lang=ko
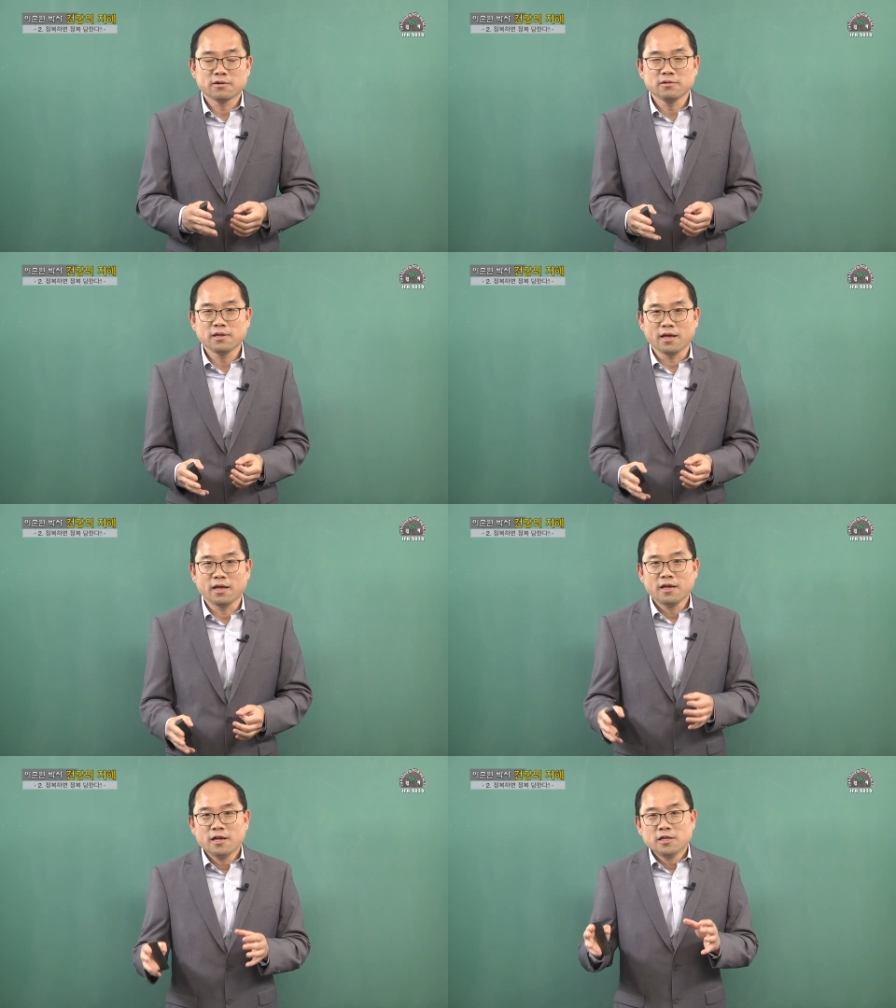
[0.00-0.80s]
그런데
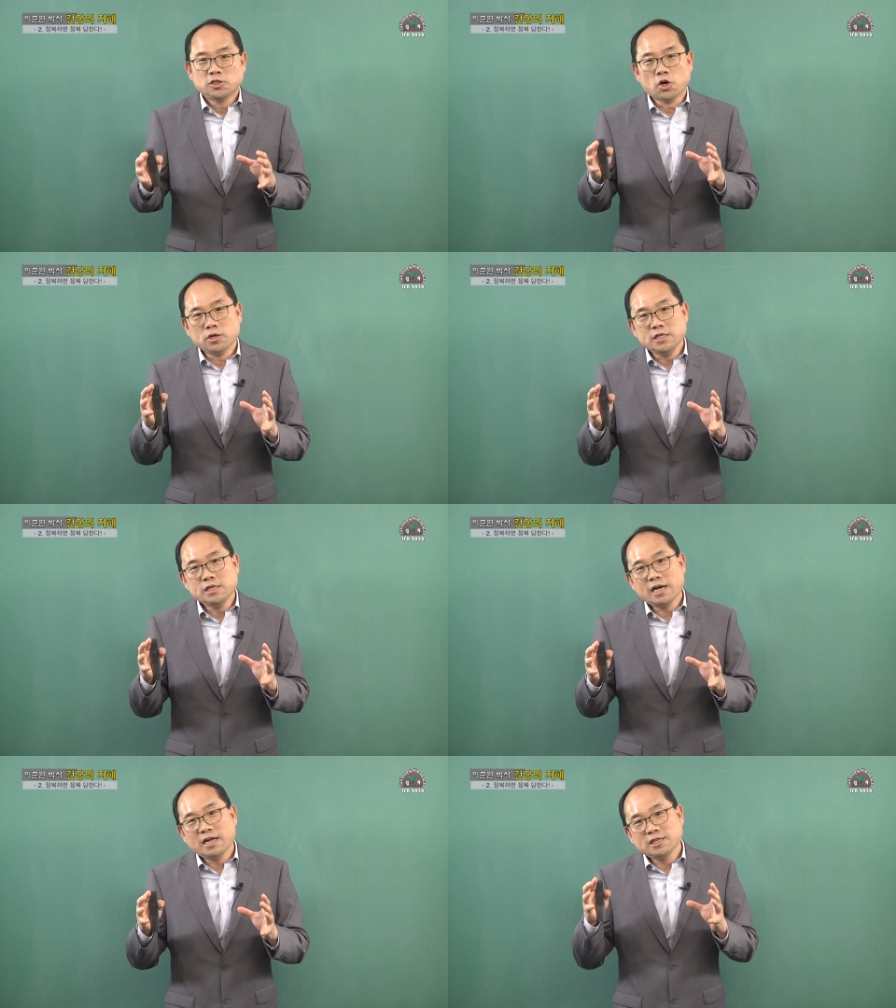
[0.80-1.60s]
저
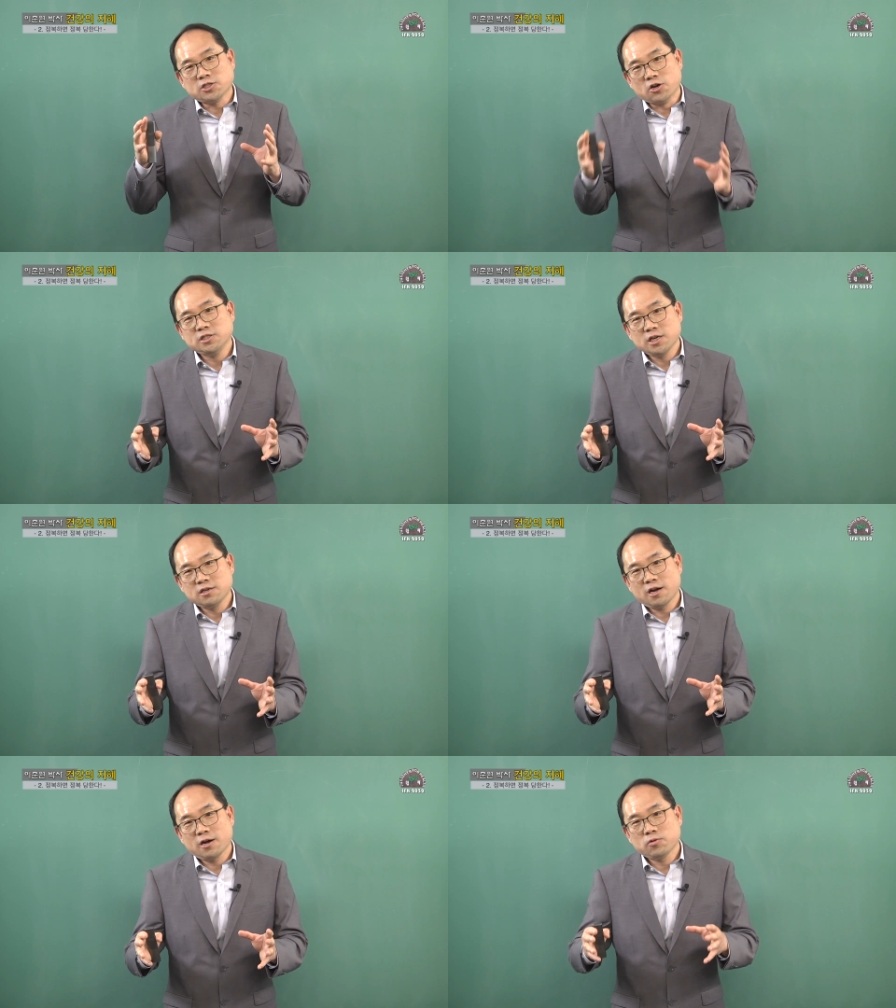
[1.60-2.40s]
인간이
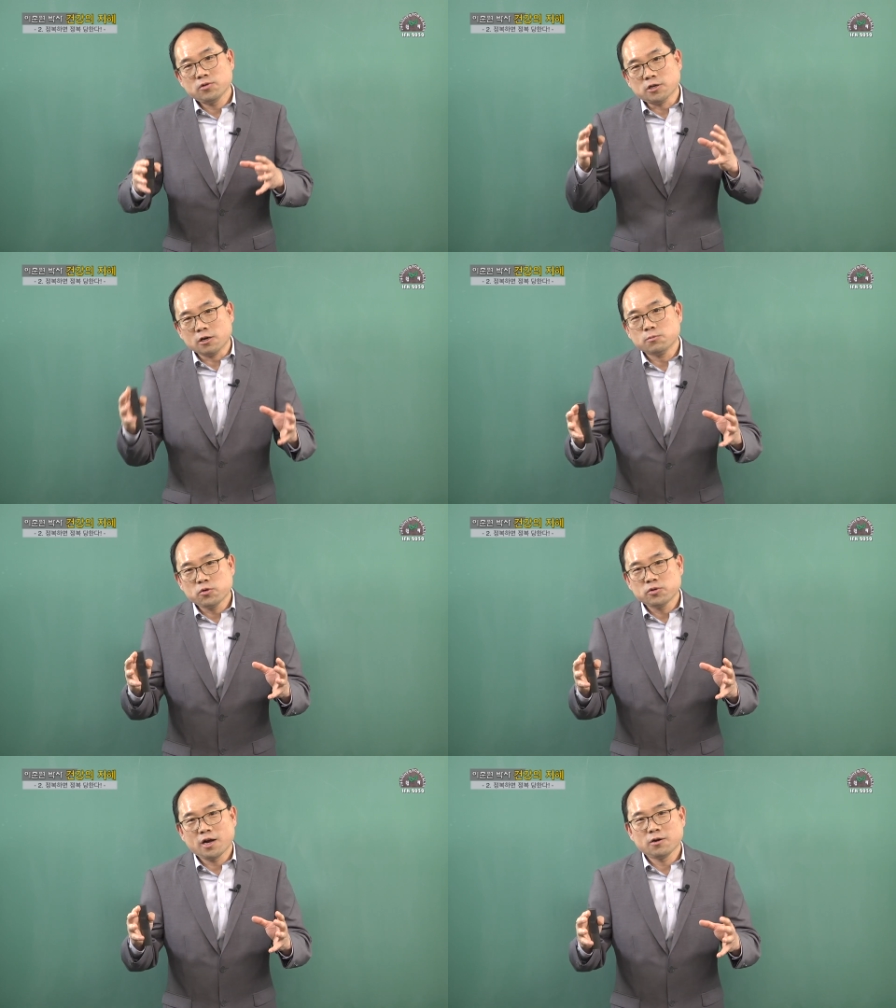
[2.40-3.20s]
전쟁을 하고
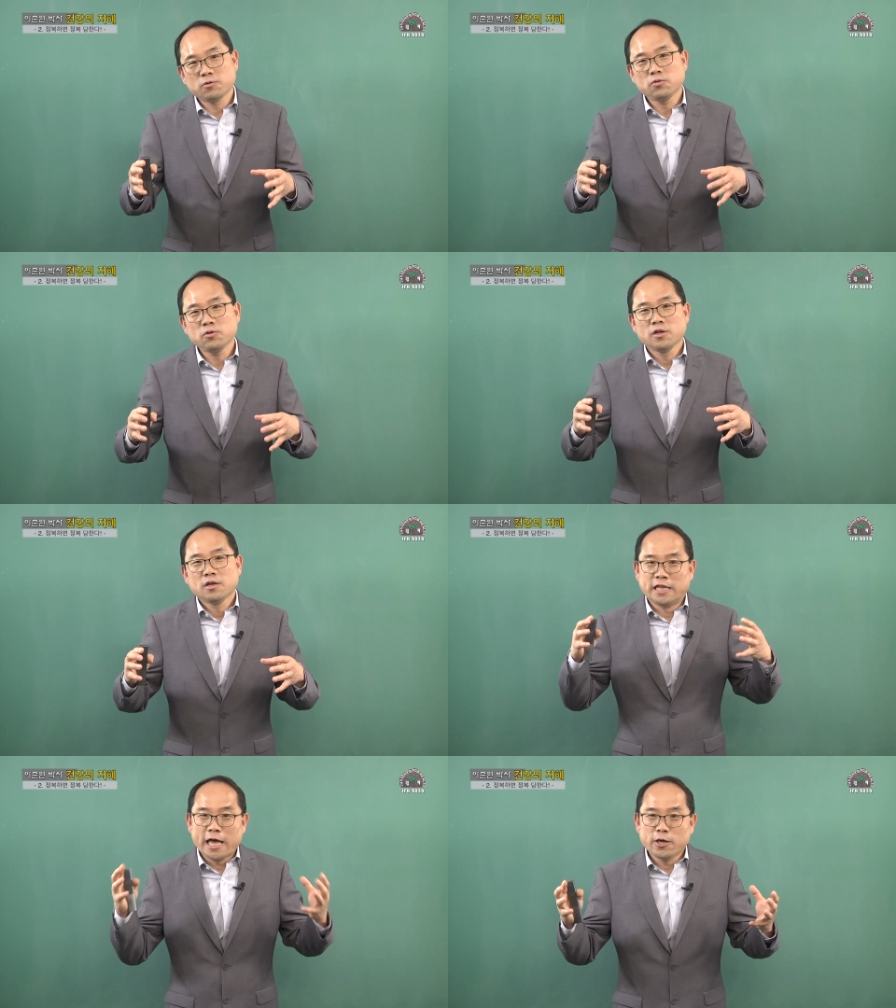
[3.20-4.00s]
정복을 하고
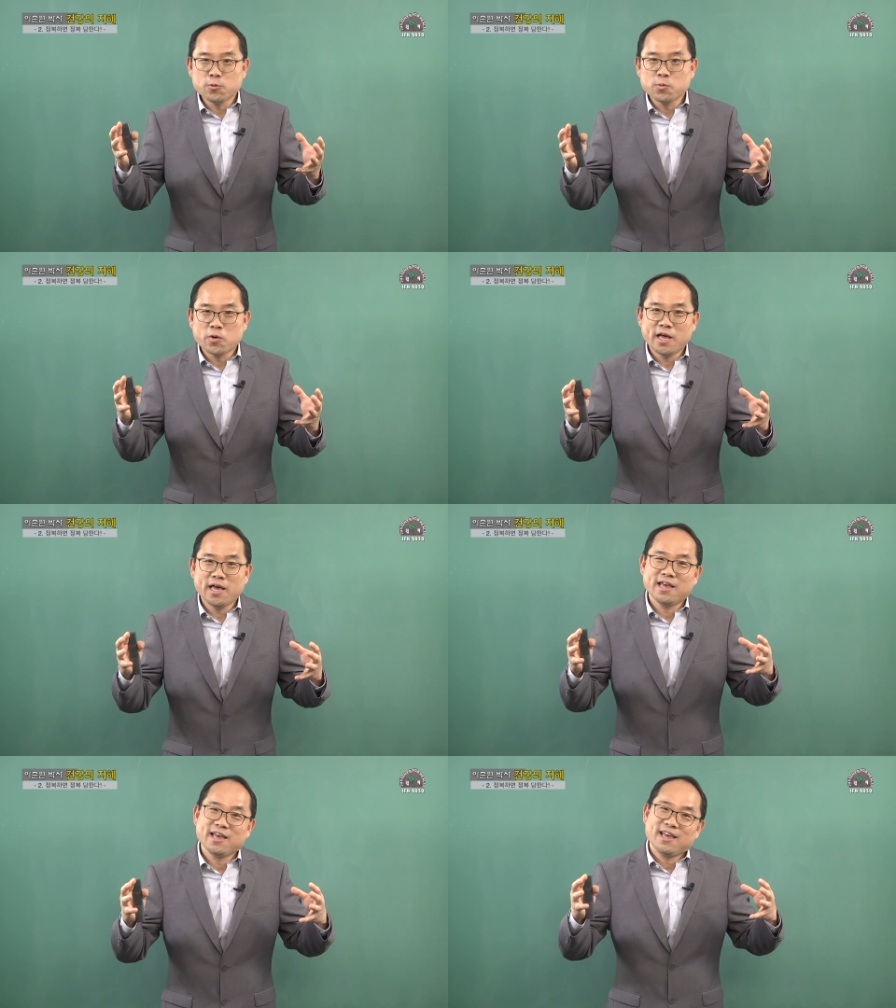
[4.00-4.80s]

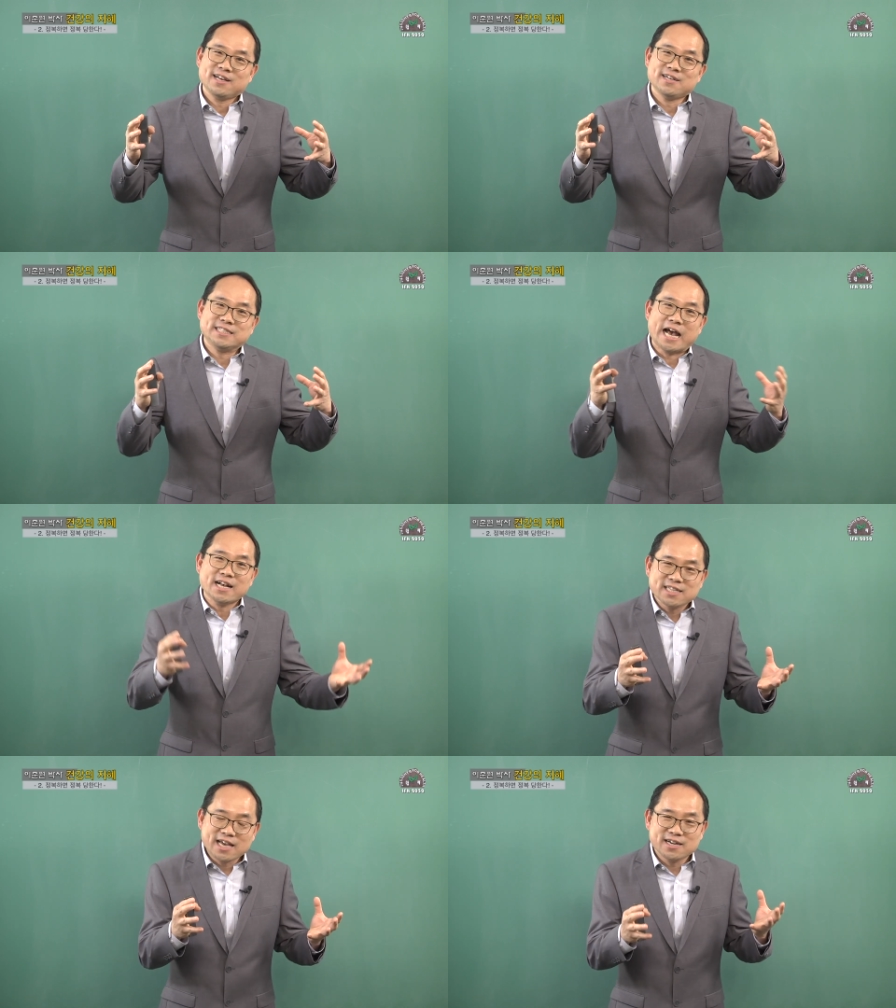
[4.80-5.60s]
대규모의 그
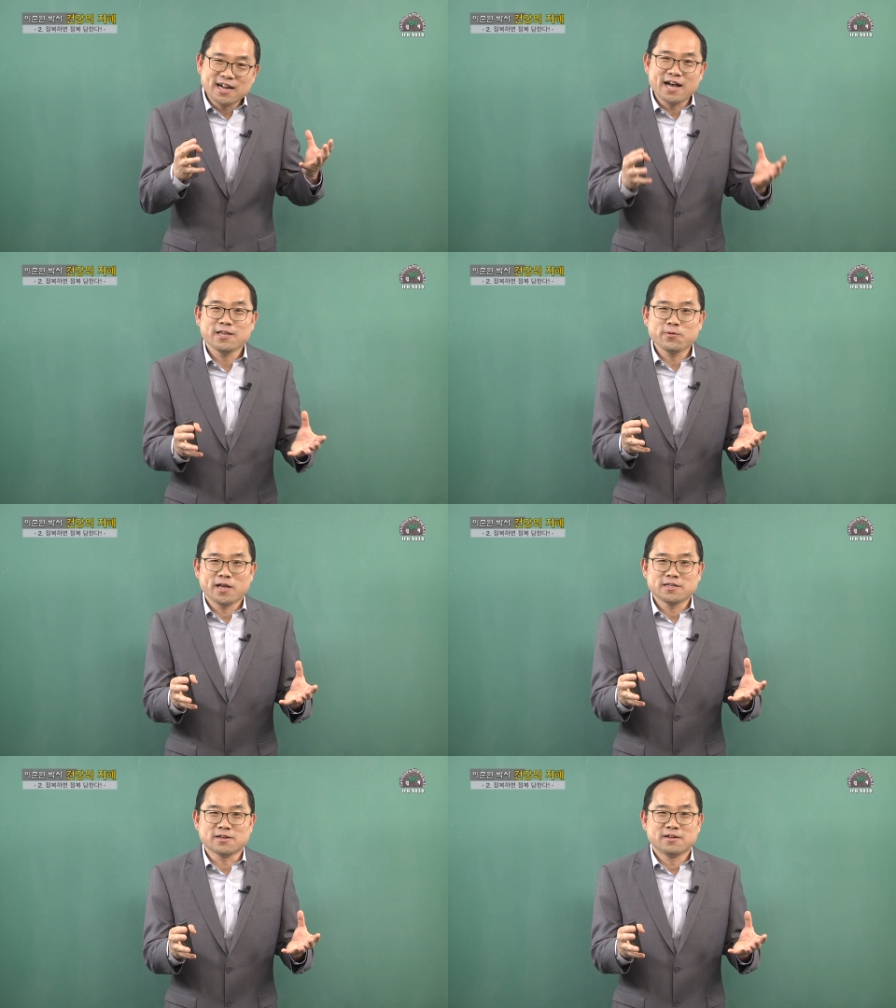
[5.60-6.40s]
장사를 하기
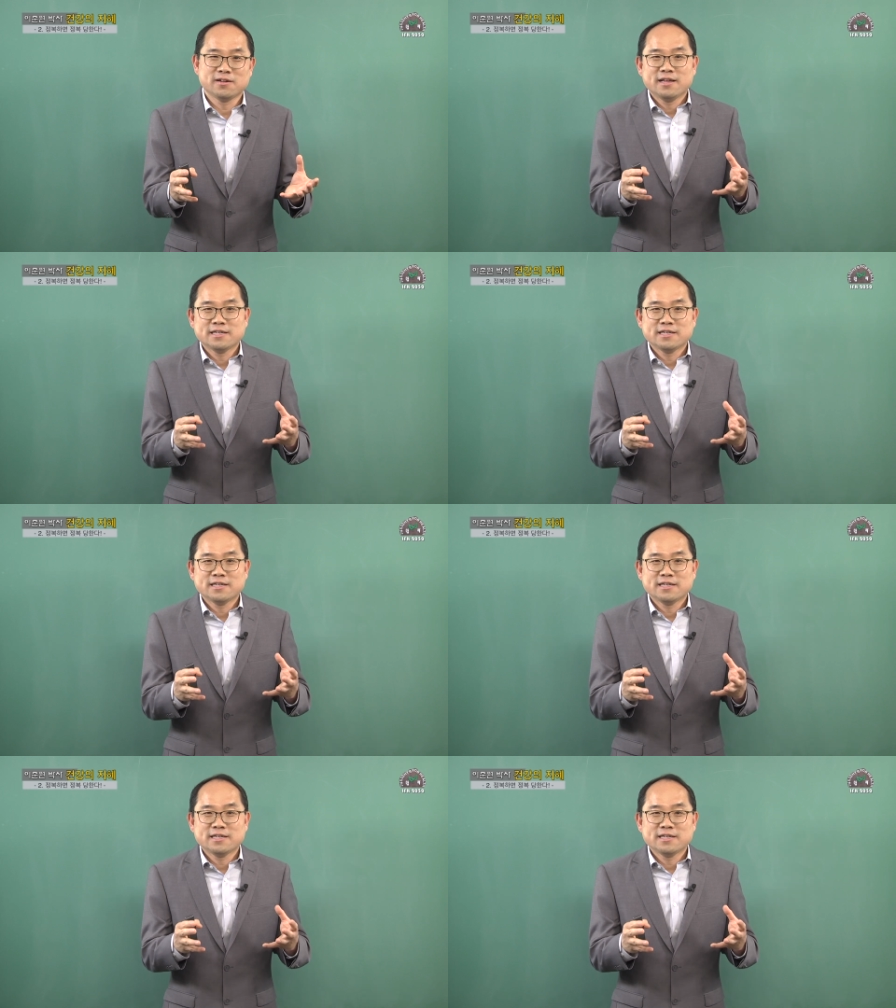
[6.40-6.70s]
위해서